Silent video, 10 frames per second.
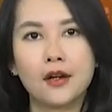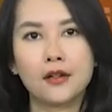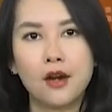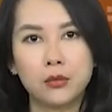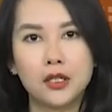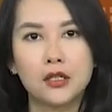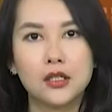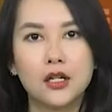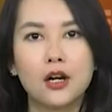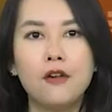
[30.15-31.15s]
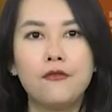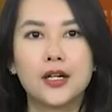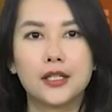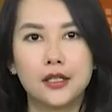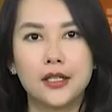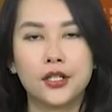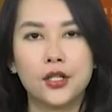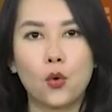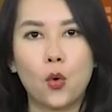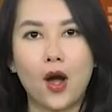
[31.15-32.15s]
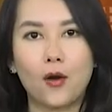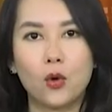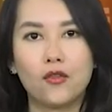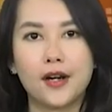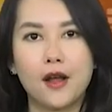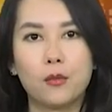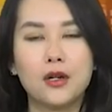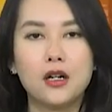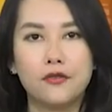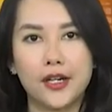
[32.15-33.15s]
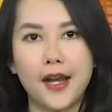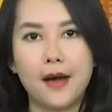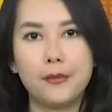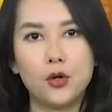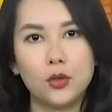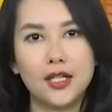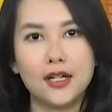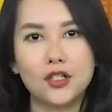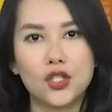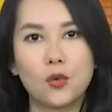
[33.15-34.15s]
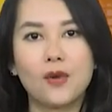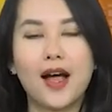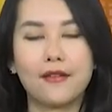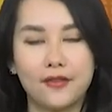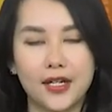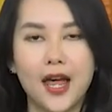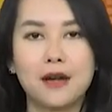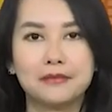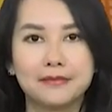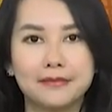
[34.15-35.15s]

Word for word: đồng thời góp phần thực hiện hiệu quả của vận động người Việt Nam ưu tiên dùng hàng Việt Nam.